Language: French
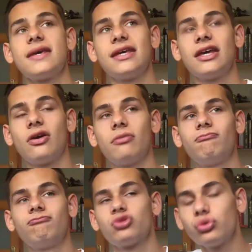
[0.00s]
Et
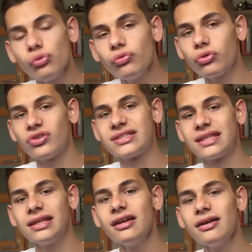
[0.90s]
je trouve que cette
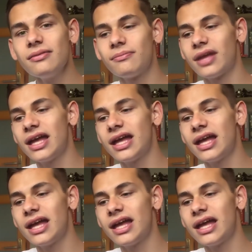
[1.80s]
scène-là,